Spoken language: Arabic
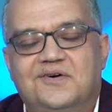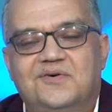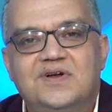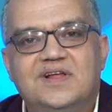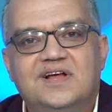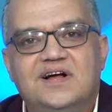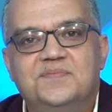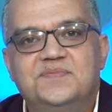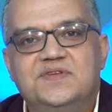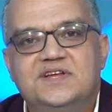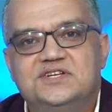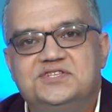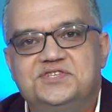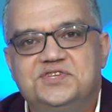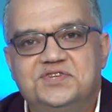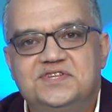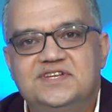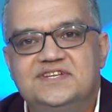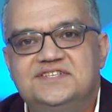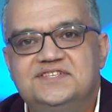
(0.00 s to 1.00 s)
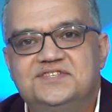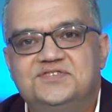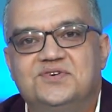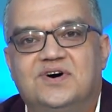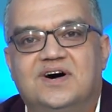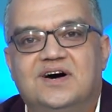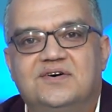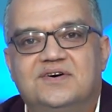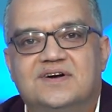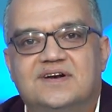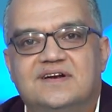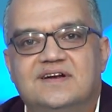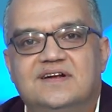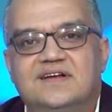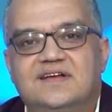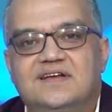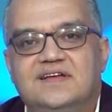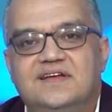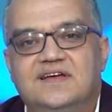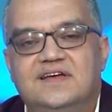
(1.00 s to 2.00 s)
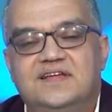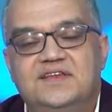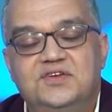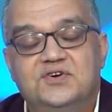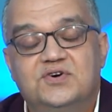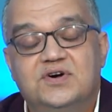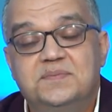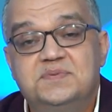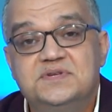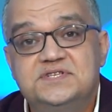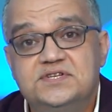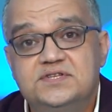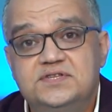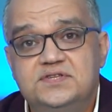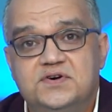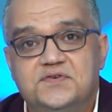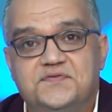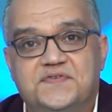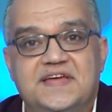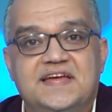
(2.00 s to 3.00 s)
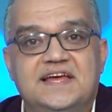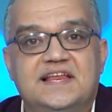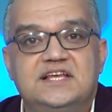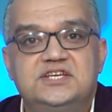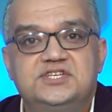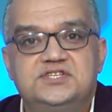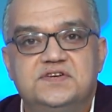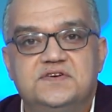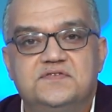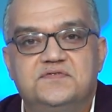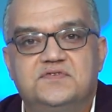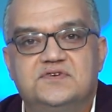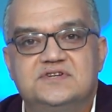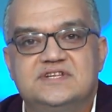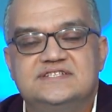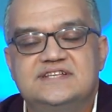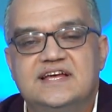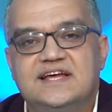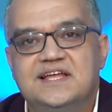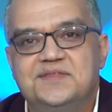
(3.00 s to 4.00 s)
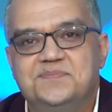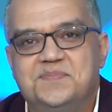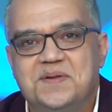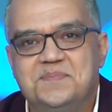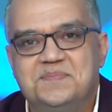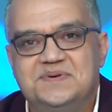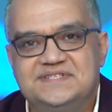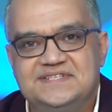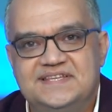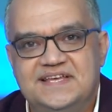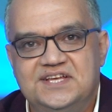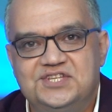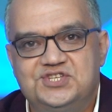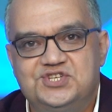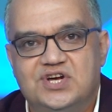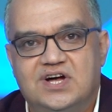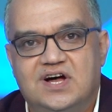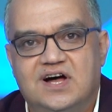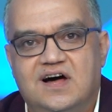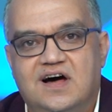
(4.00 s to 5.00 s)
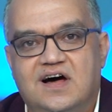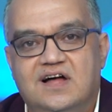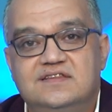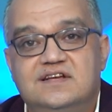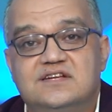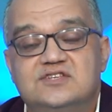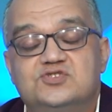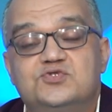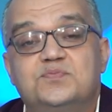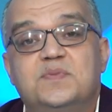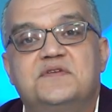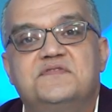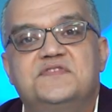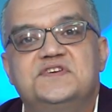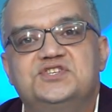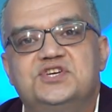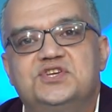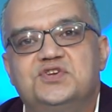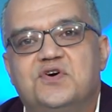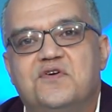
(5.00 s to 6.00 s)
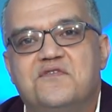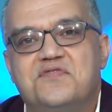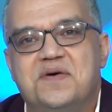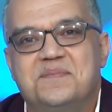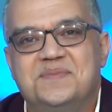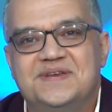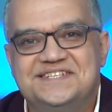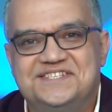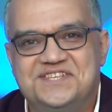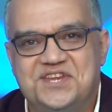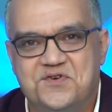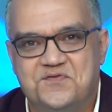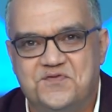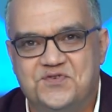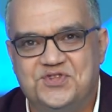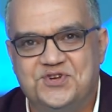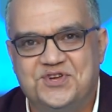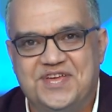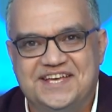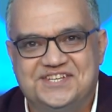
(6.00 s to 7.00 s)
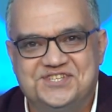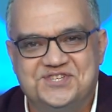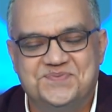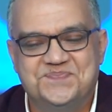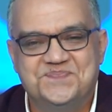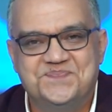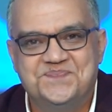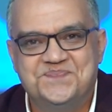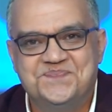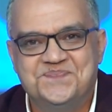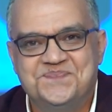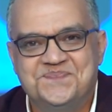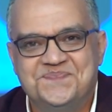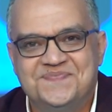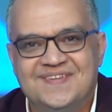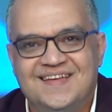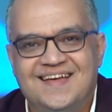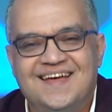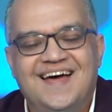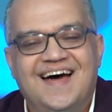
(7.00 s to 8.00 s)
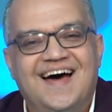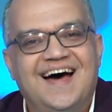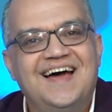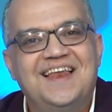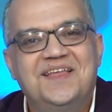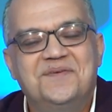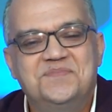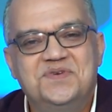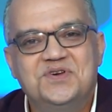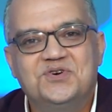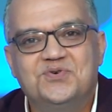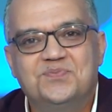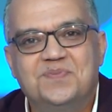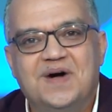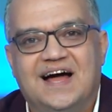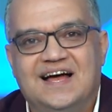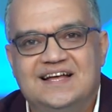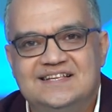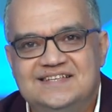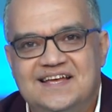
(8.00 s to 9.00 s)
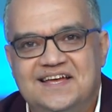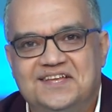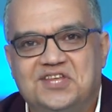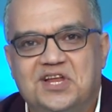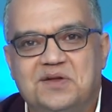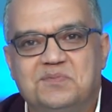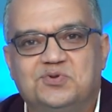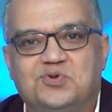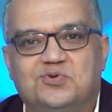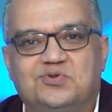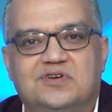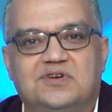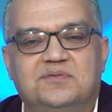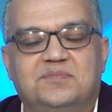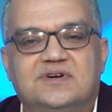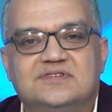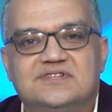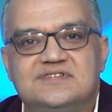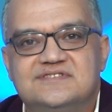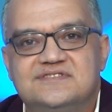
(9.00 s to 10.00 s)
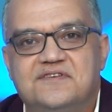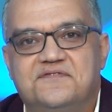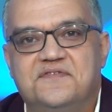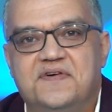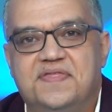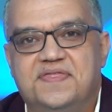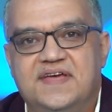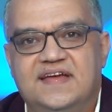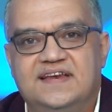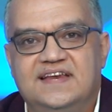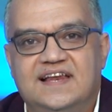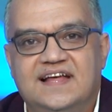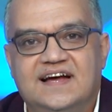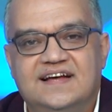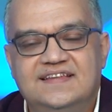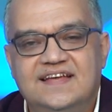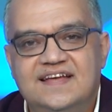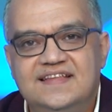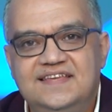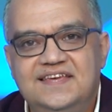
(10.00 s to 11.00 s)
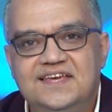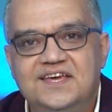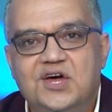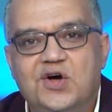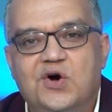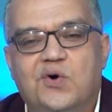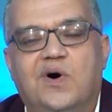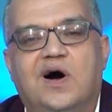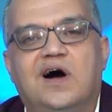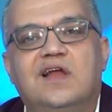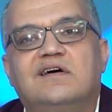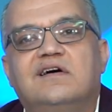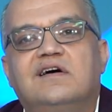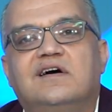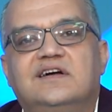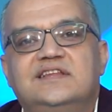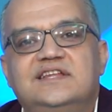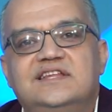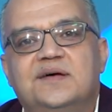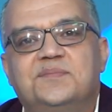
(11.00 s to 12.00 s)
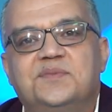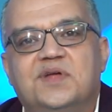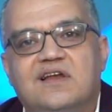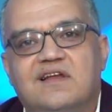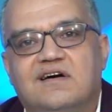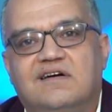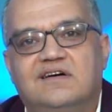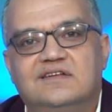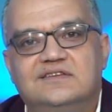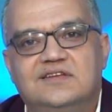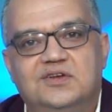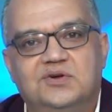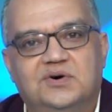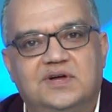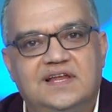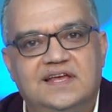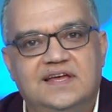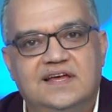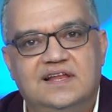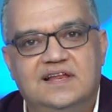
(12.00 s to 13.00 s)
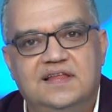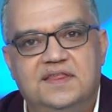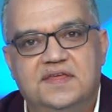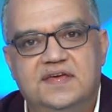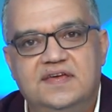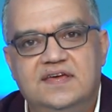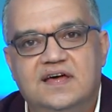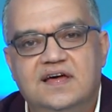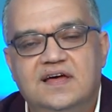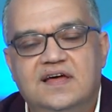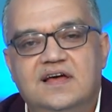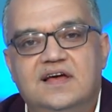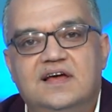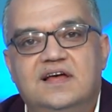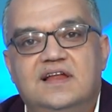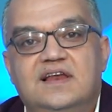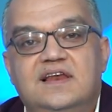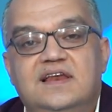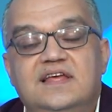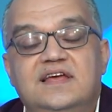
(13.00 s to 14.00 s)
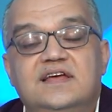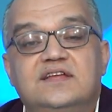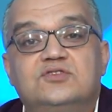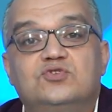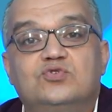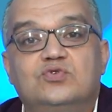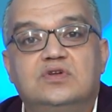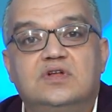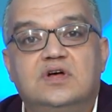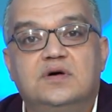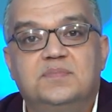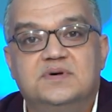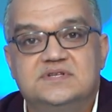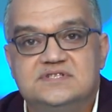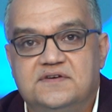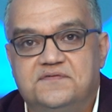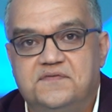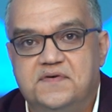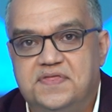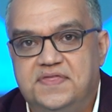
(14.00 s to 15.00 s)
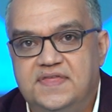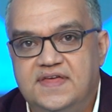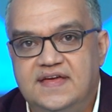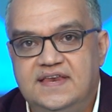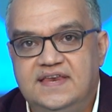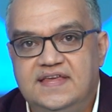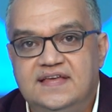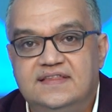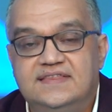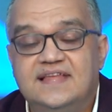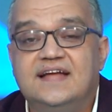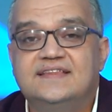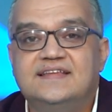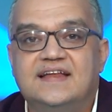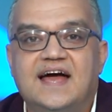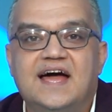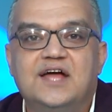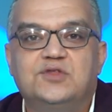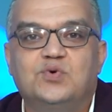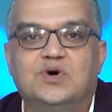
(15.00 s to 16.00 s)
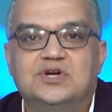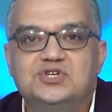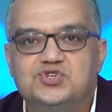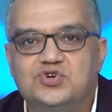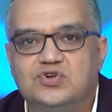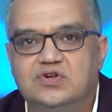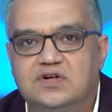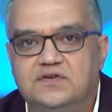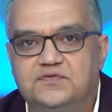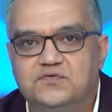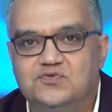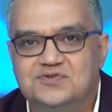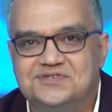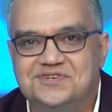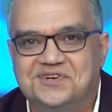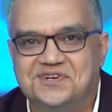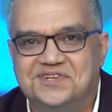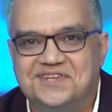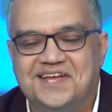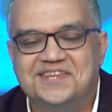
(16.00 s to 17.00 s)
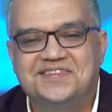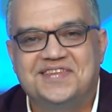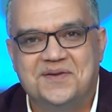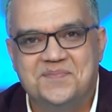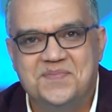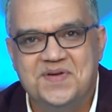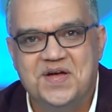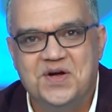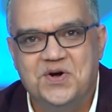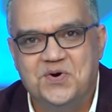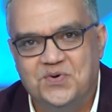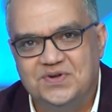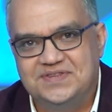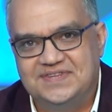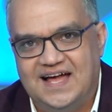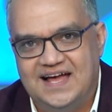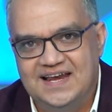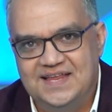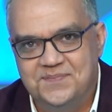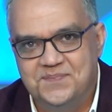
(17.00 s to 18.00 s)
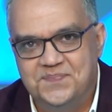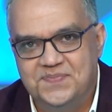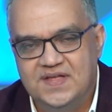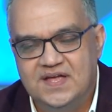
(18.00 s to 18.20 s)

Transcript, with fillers: Welcome dear students to our new episode of English for the second prep stage under the supervision of the Ministry of Education. اهلا بكم اعزائي طلبه وطالبات الصف الثاني الاعدادي وحلقه جديده من حلقات اللغه الانجليزيه لطلاب الصف الثاني تحت رعايه واشراف وزاره التربيه والتعليم.